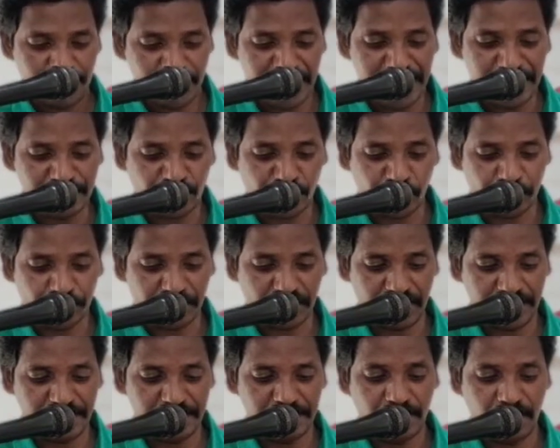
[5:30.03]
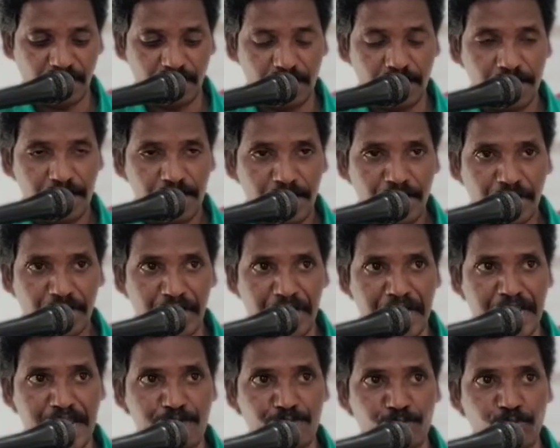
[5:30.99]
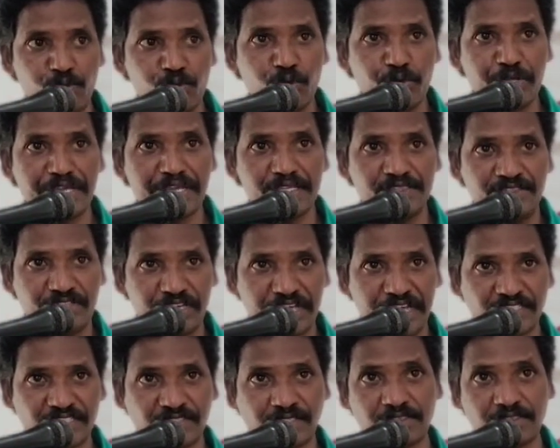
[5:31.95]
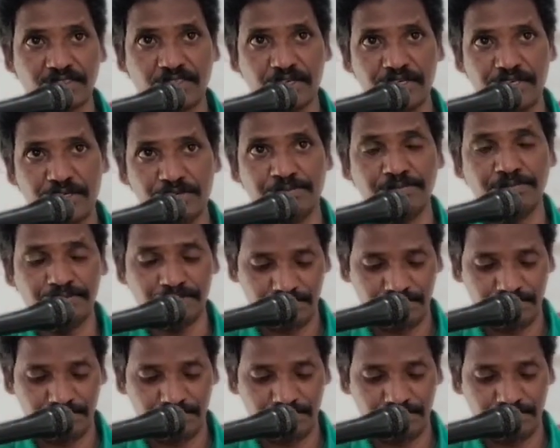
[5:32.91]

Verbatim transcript: என்ன சொல்கிறார் என்றால் நீ உன்னுடைய தேசத்தையும்